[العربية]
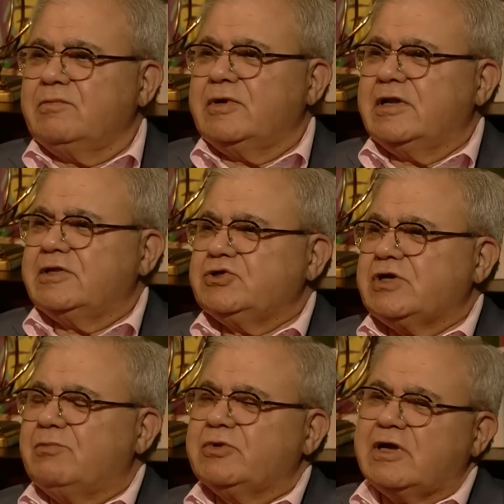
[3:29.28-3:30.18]
بالنتيجه
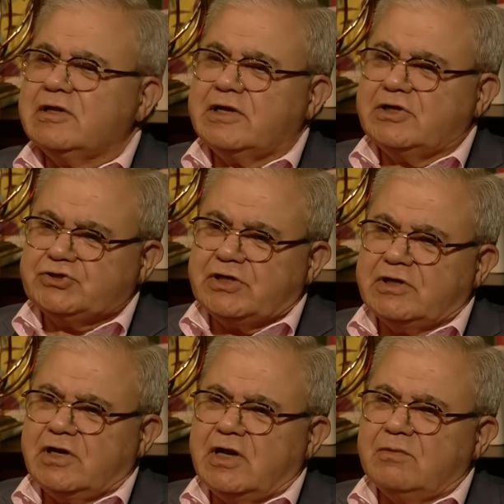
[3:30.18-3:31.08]
عم بتعاطى
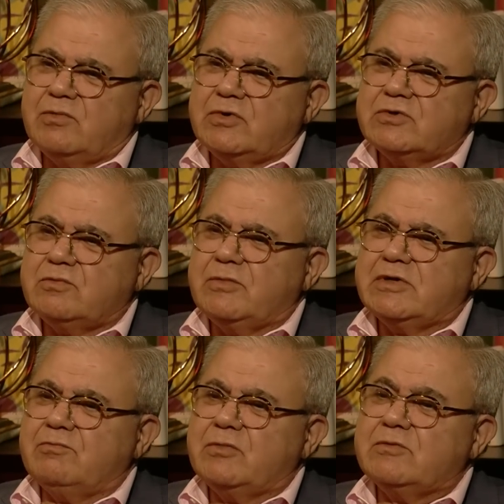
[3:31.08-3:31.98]
الشان العام من من,
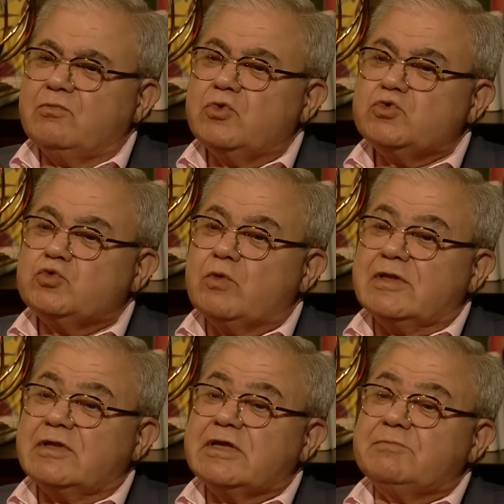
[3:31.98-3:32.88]
من منذ
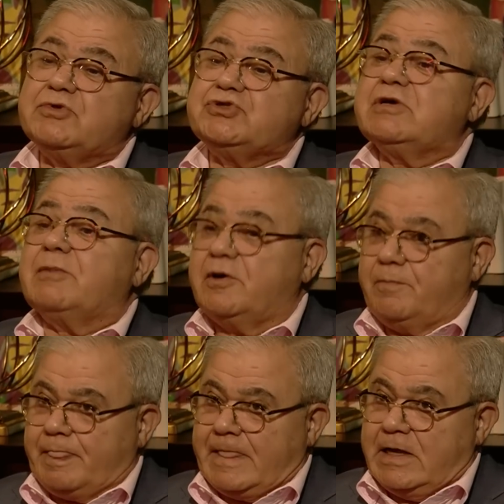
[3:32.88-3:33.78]
وقت كنت بالجامعه
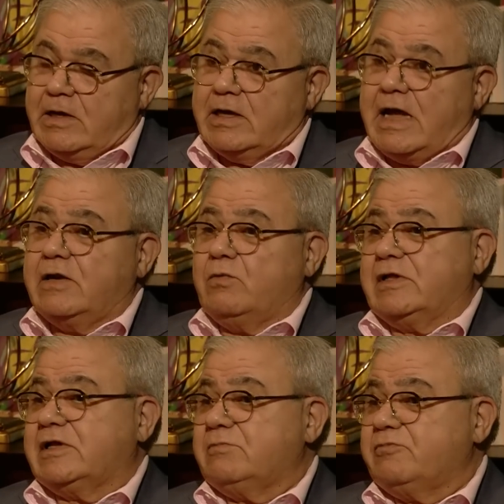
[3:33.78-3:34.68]
انا
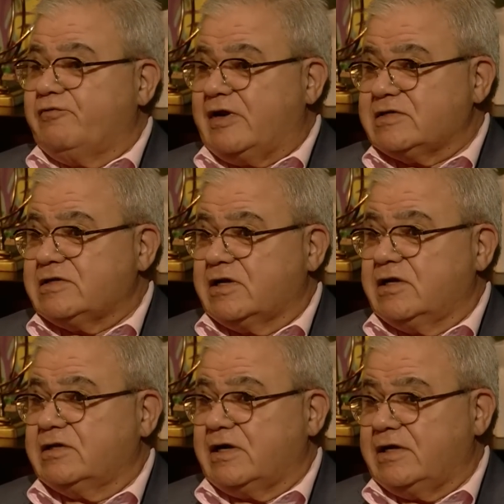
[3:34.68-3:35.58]
وقت كنت بفرنسا
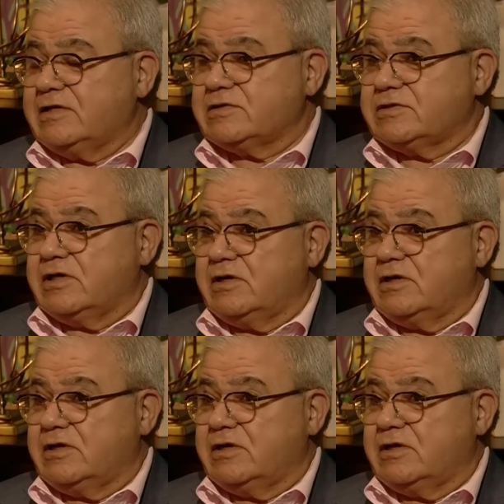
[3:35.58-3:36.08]
كنت رئيس